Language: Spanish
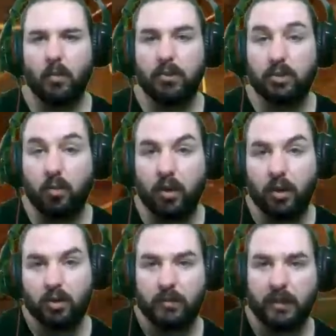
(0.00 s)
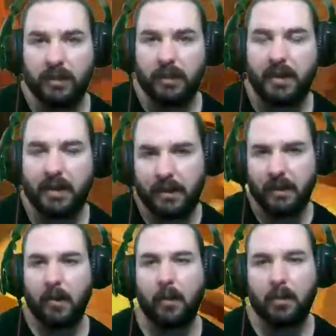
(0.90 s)
cuatro juegos, ¿vale? Que me han
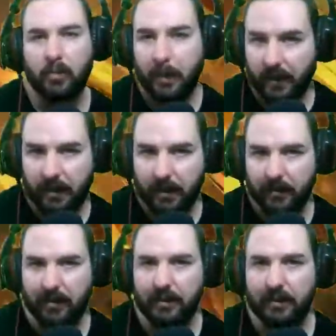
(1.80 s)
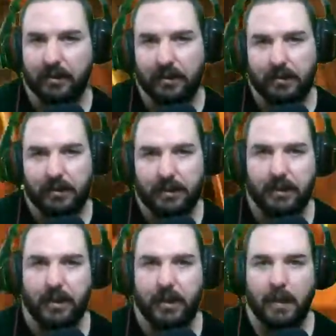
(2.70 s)
regalado a mí, una página web,
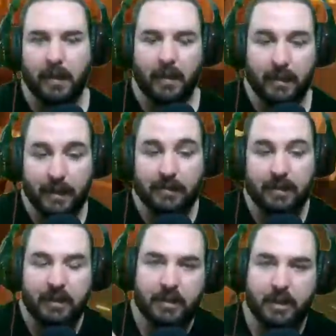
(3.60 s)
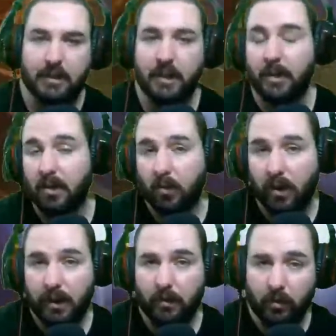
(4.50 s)
que de aquí atrás sabréis
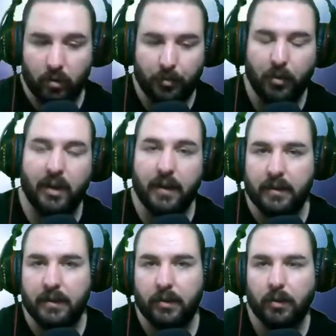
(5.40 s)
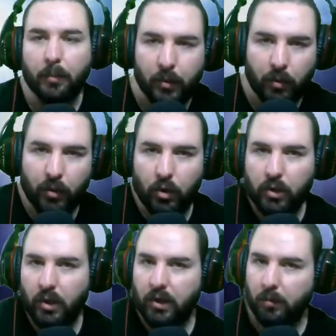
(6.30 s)
cuál es cuando la ponga en la descripción, pero bueno,
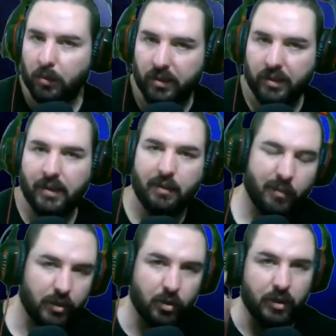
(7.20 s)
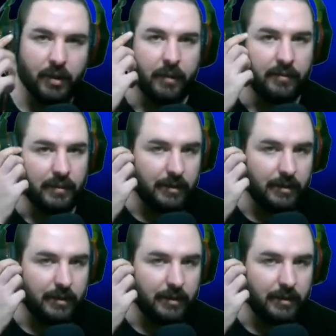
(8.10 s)
no quiero hacer publicidad de momento de ella.